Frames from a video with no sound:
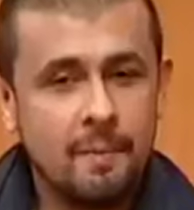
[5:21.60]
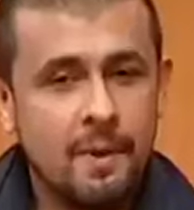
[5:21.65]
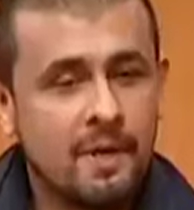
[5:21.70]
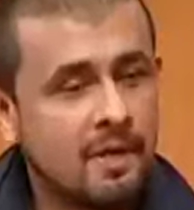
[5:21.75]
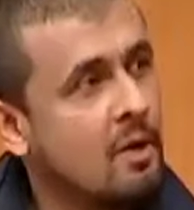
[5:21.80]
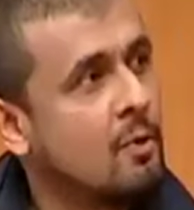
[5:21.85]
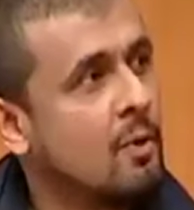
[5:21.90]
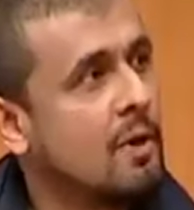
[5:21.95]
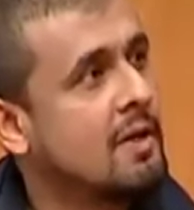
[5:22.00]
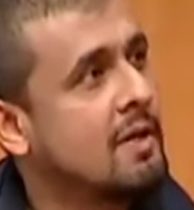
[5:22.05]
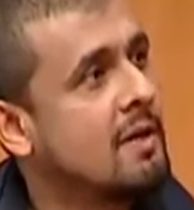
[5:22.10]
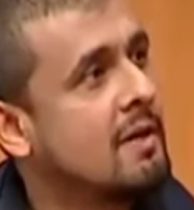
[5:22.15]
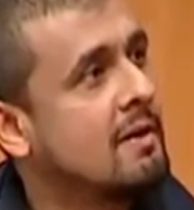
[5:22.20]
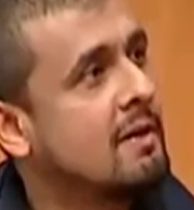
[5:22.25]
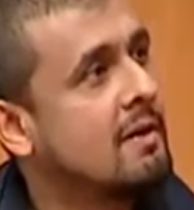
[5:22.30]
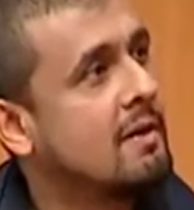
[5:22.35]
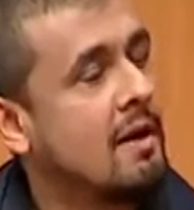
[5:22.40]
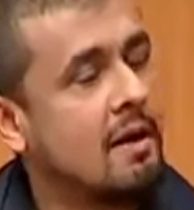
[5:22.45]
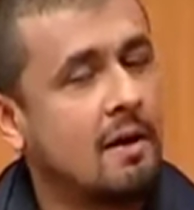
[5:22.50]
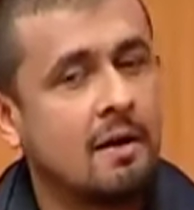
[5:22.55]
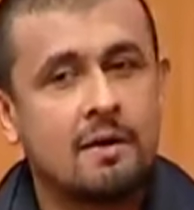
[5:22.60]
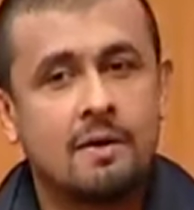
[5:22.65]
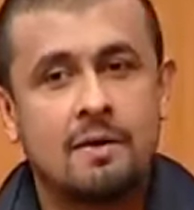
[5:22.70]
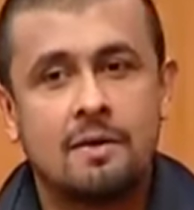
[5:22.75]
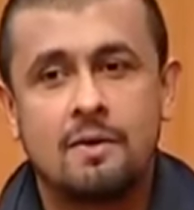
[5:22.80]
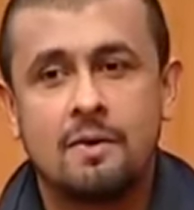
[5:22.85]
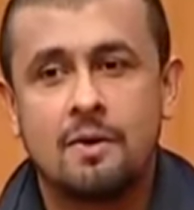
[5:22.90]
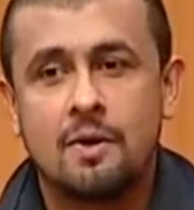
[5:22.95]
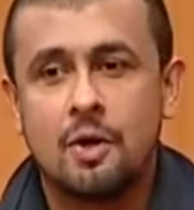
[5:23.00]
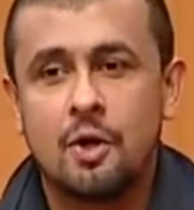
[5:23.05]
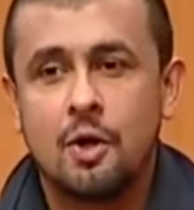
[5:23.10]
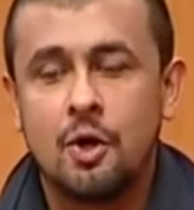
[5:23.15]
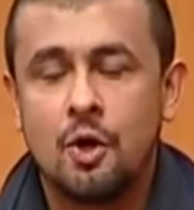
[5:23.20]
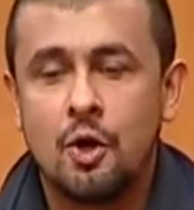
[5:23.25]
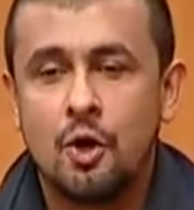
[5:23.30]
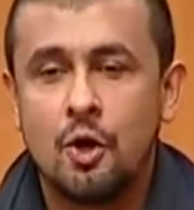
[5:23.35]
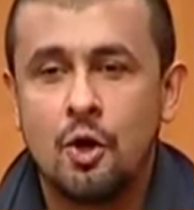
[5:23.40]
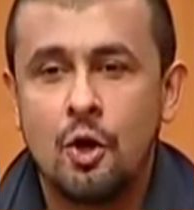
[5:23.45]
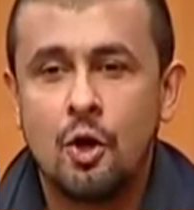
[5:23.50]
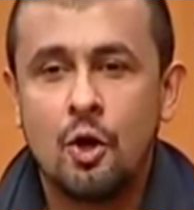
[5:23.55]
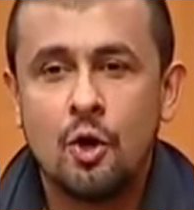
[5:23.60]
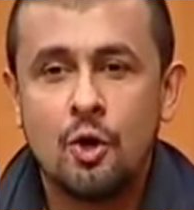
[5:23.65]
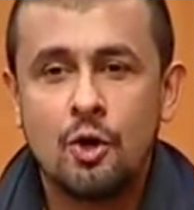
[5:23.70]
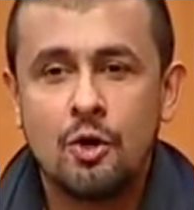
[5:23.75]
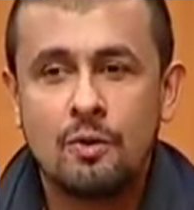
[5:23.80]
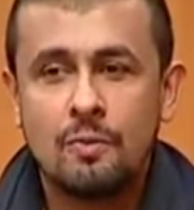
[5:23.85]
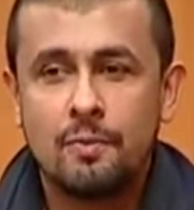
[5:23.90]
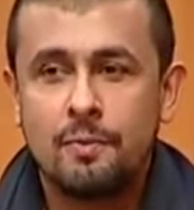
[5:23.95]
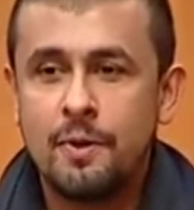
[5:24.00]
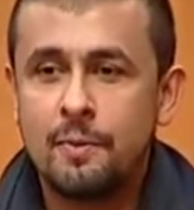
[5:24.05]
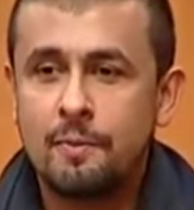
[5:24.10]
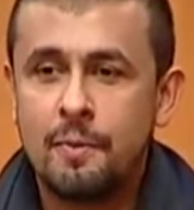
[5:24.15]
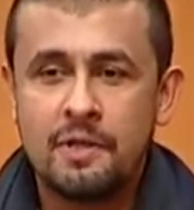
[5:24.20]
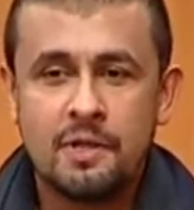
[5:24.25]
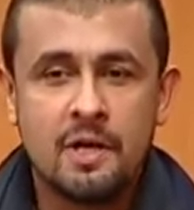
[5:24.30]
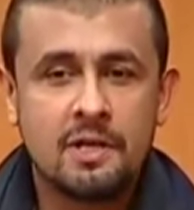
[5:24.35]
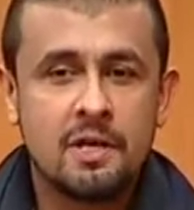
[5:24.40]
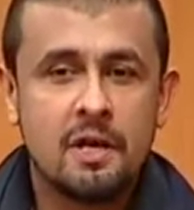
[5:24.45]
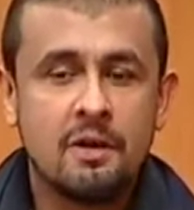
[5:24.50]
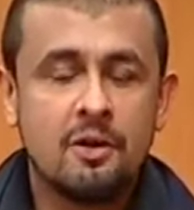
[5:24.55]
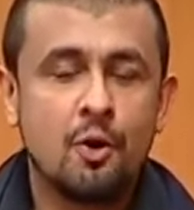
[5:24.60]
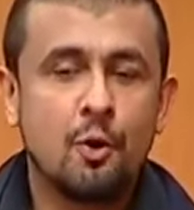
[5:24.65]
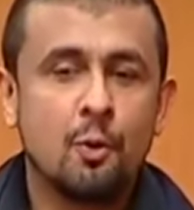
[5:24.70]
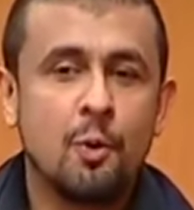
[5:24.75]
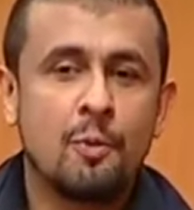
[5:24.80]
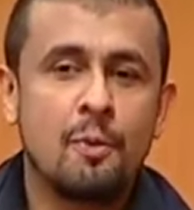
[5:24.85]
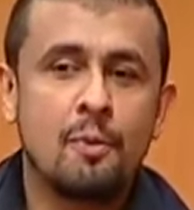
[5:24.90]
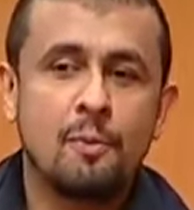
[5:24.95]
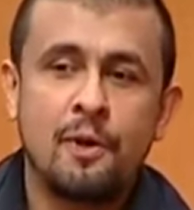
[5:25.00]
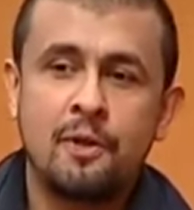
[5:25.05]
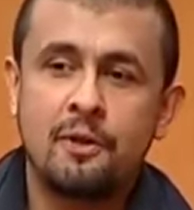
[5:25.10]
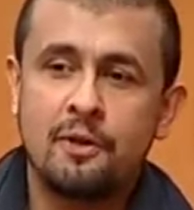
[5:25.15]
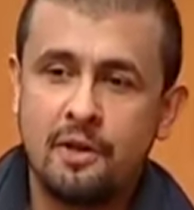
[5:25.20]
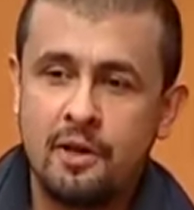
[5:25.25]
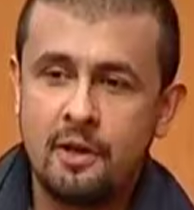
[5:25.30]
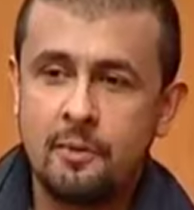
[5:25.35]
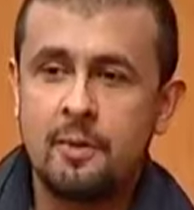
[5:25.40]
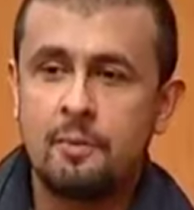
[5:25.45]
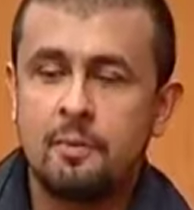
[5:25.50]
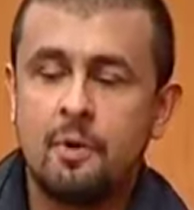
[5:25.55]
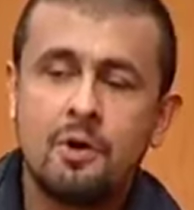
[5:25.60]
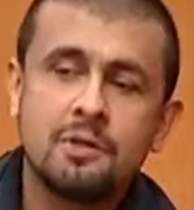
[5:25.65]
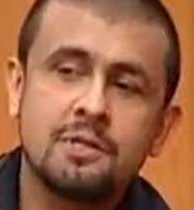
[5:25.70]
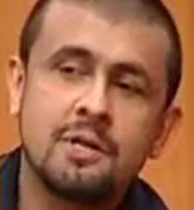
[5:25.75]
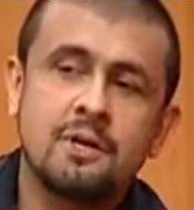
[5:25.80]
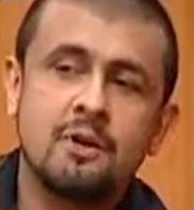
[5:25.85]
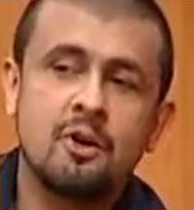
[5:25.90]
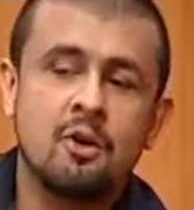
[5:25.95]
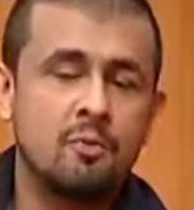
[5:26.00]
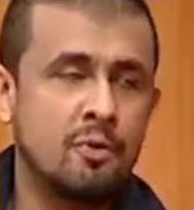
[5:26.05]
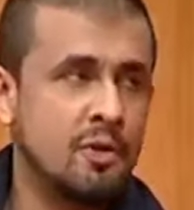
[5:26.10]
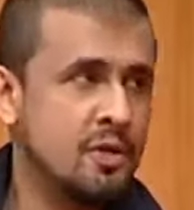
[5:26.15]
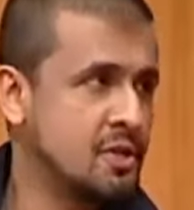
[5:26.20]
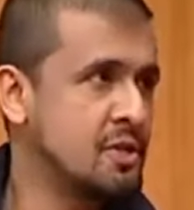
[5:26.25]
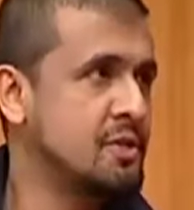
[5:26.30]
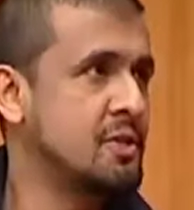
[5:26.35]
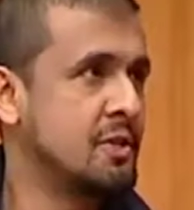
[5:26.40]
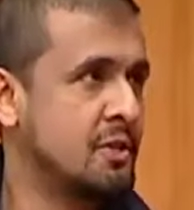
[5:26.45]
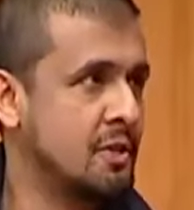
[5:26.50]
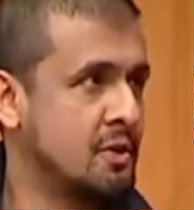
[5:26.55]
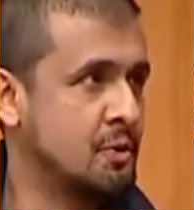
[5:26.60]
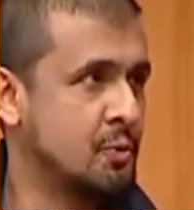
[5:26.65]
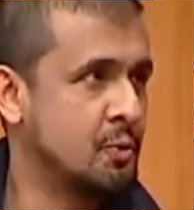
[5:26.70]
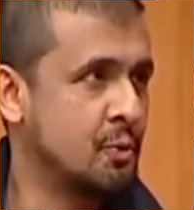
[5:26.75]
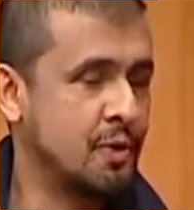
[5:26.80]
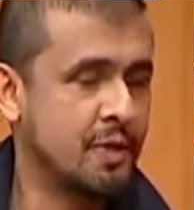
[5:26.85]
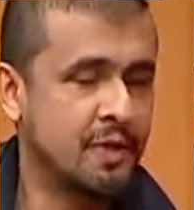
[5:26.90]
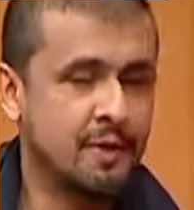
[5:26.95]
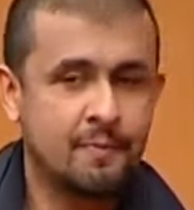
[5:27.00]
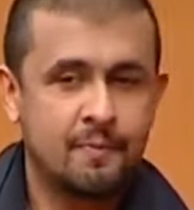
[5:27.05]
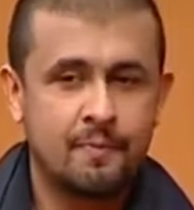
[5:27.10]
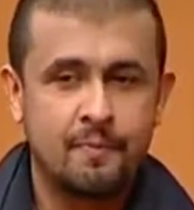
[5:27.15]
पैदा हुआ था गायक और फिर पंद्रह साल की उम्र में मैंने दिल्ली में बहुत सारे कॉम्पिटिशन जीतने शुरू किए